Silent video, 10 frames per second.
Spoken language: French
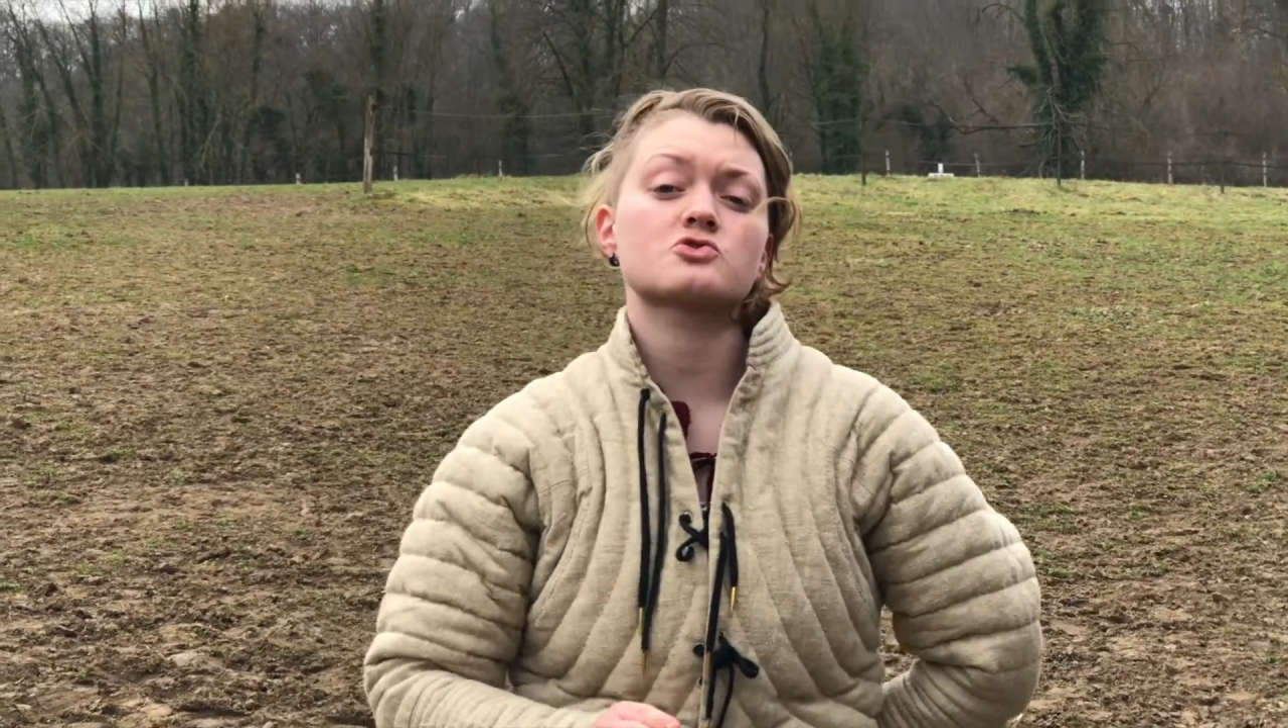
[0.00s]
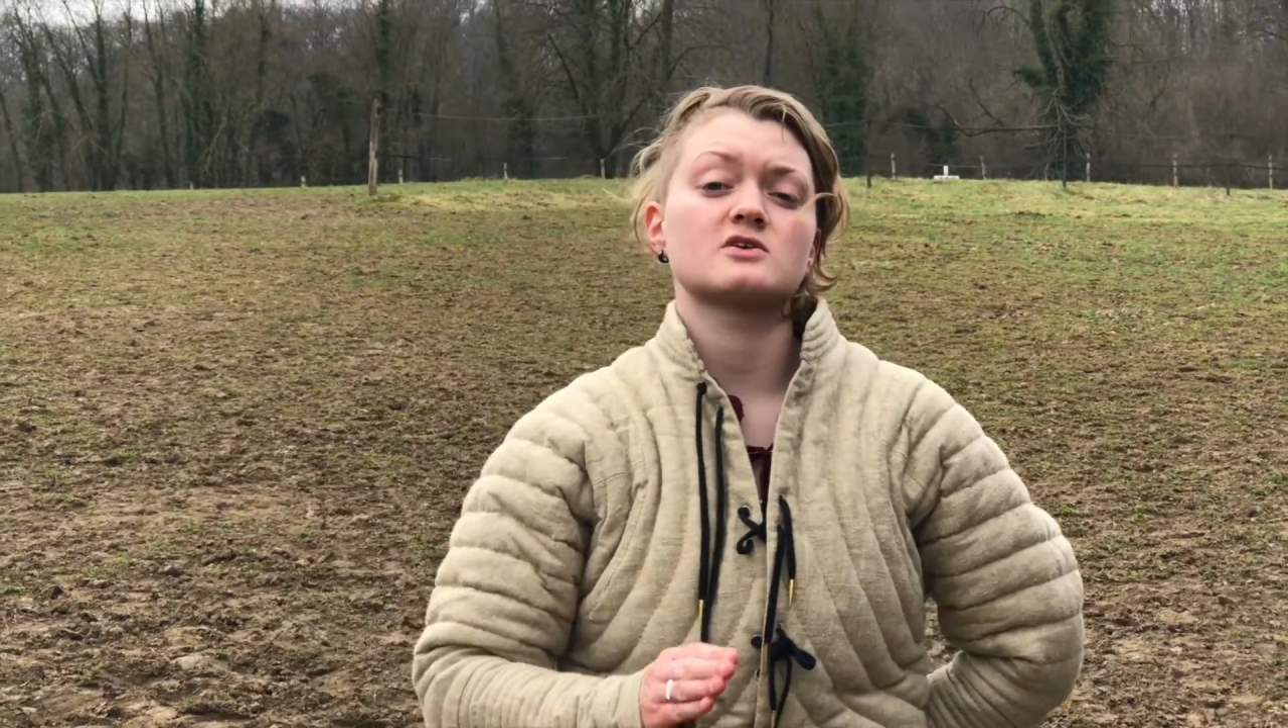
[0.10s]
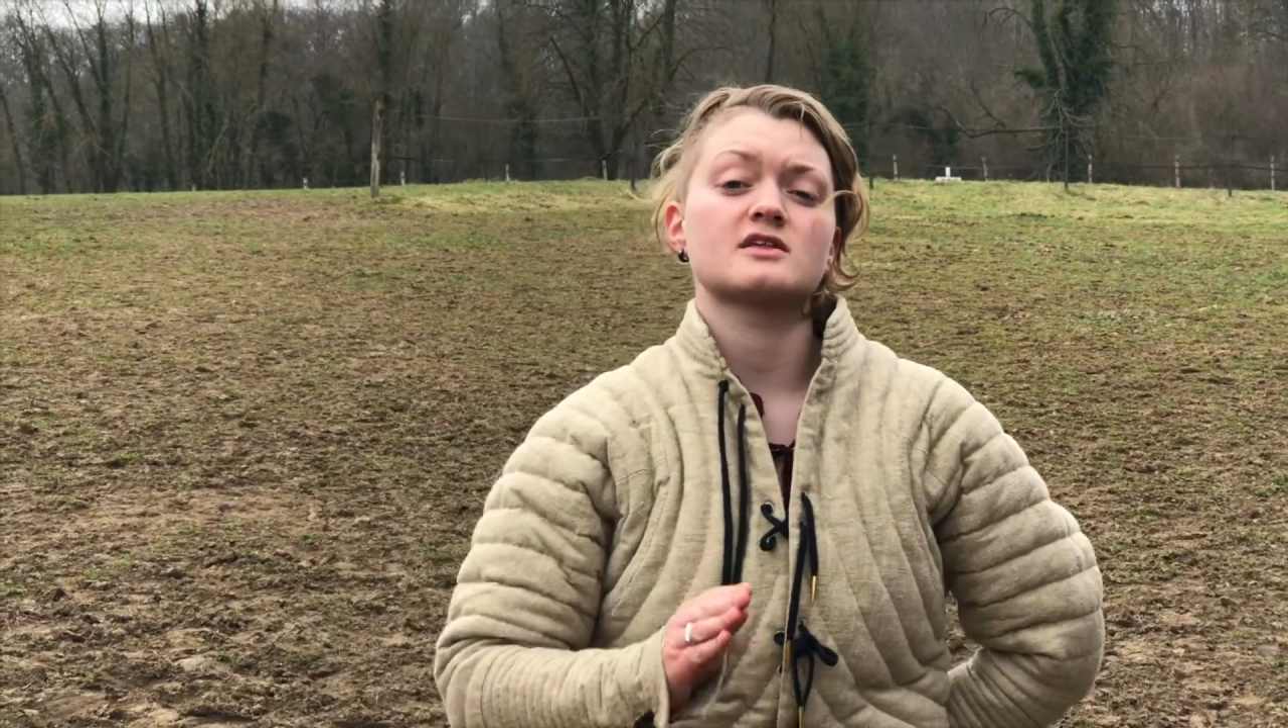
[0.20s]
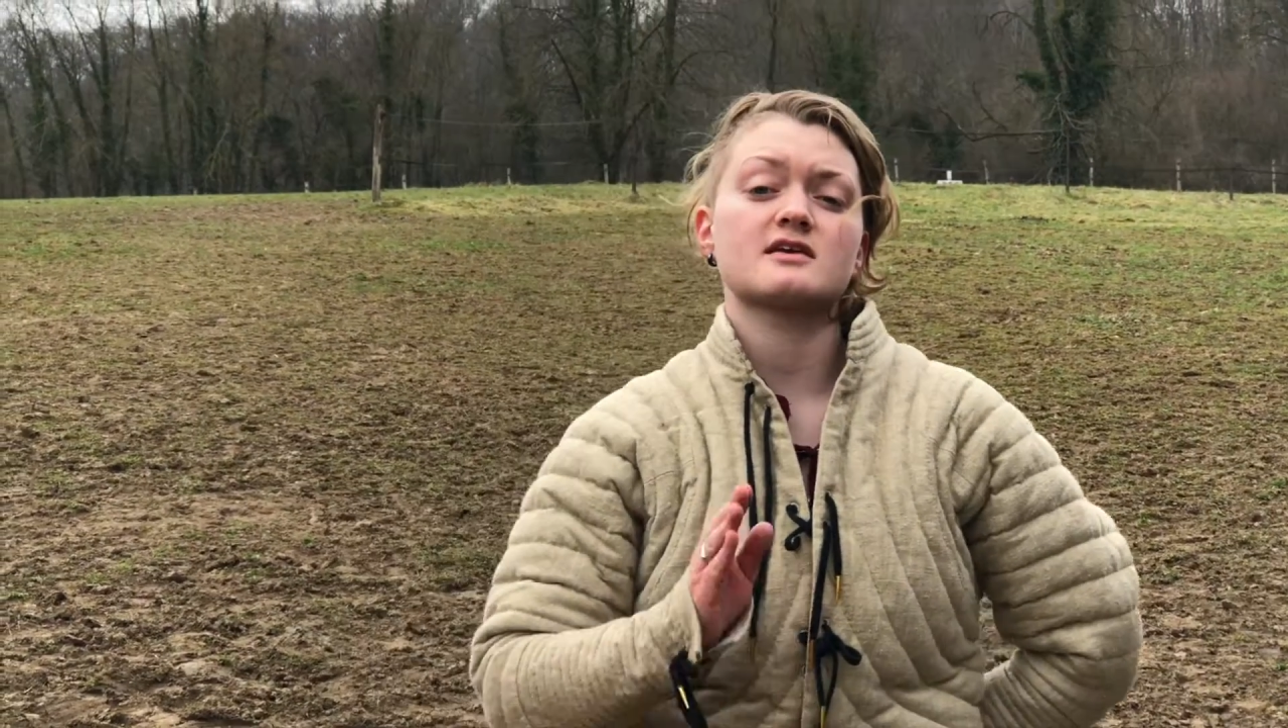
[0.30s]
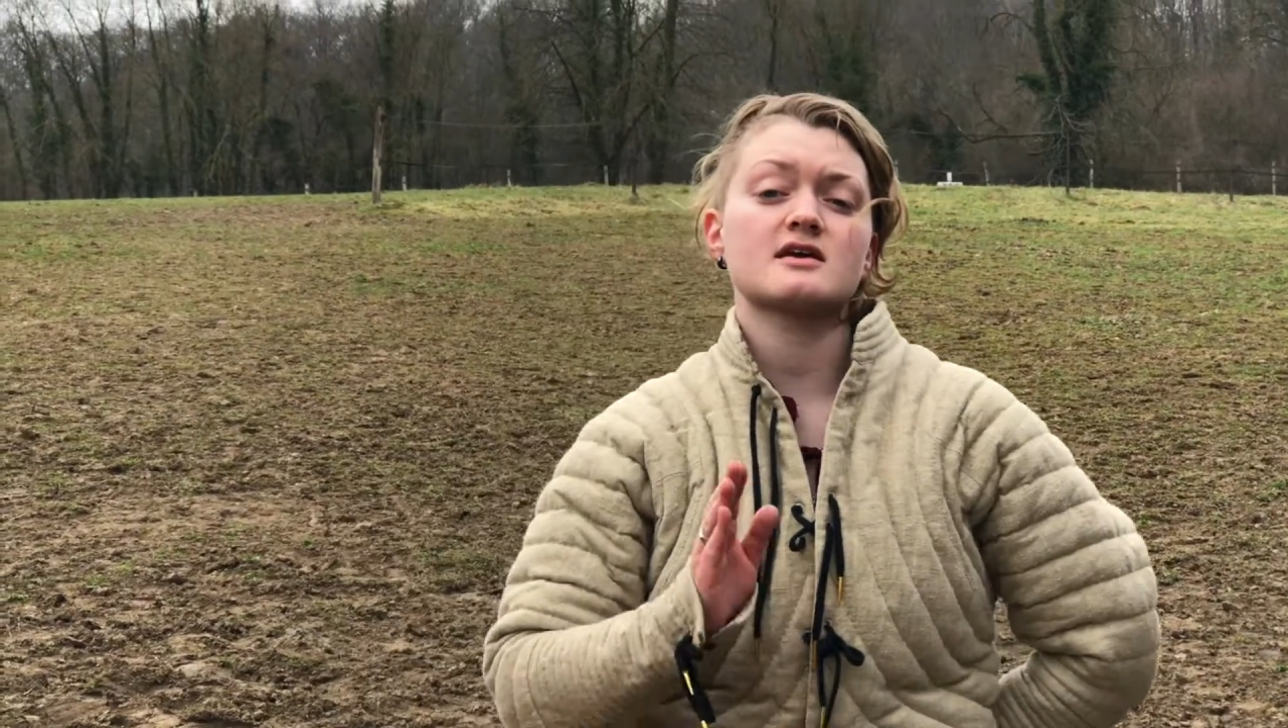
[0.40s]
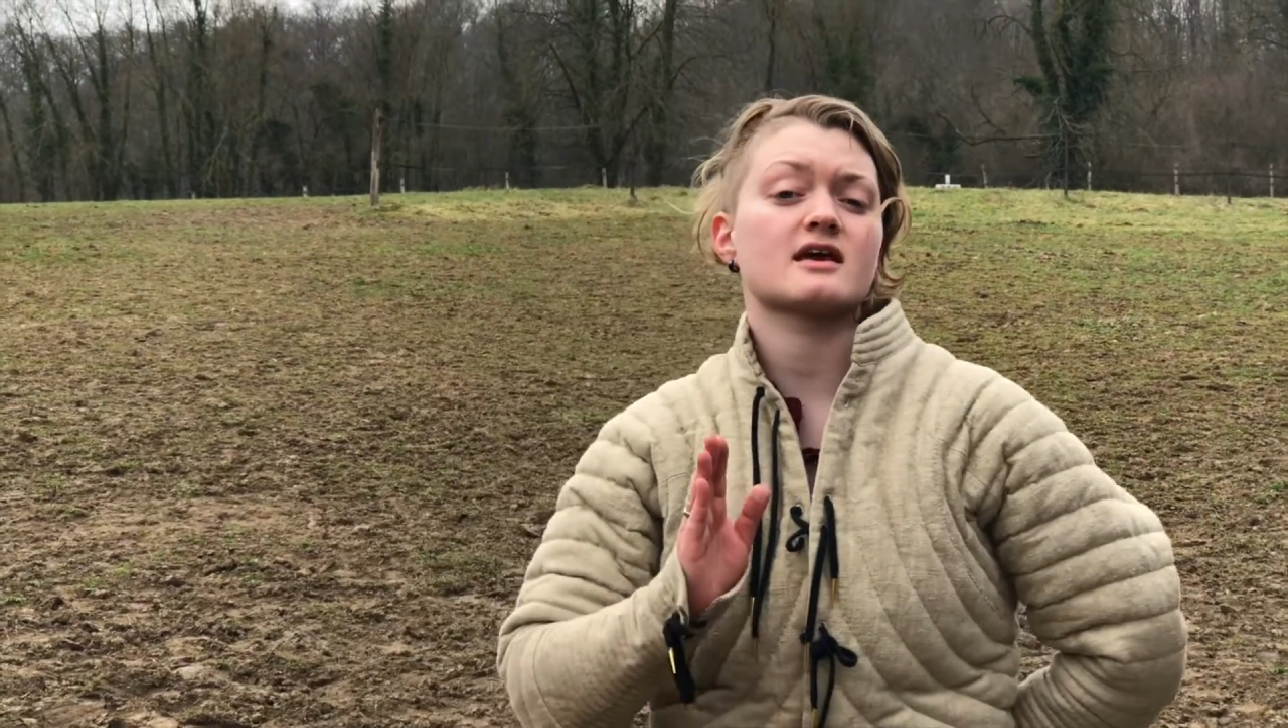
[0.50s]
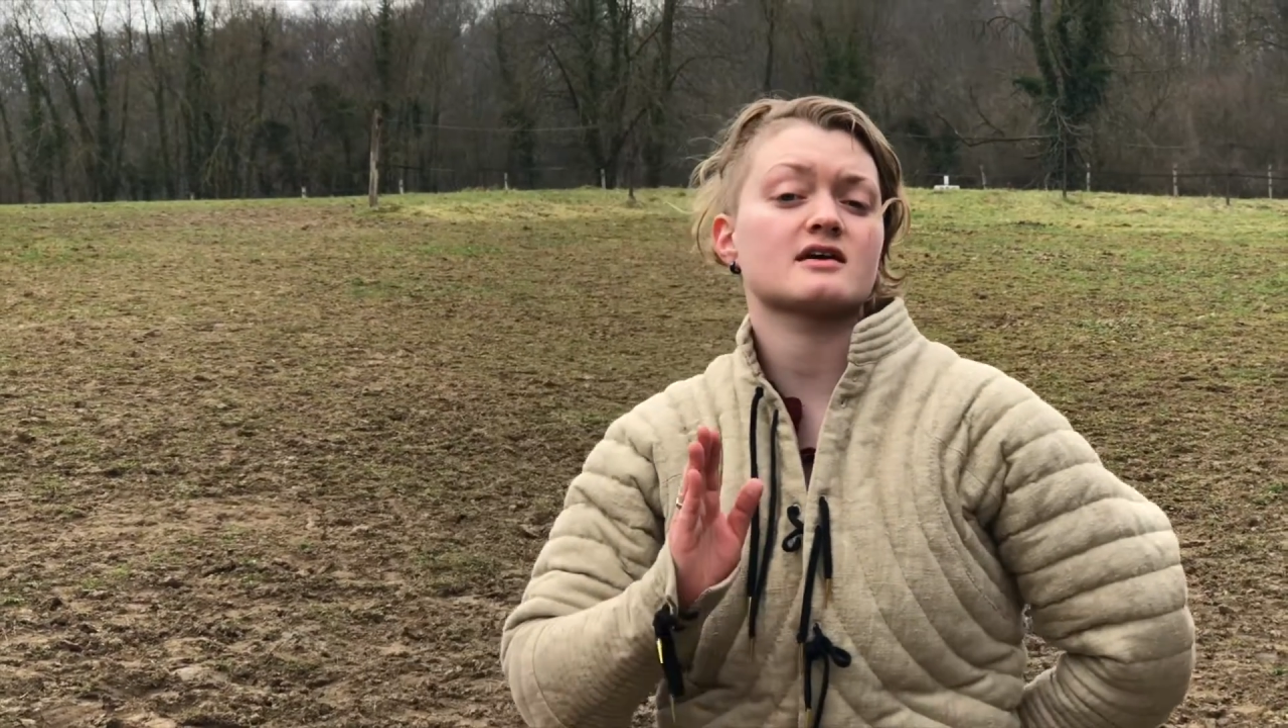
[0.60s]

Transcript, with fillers: ce n'étaient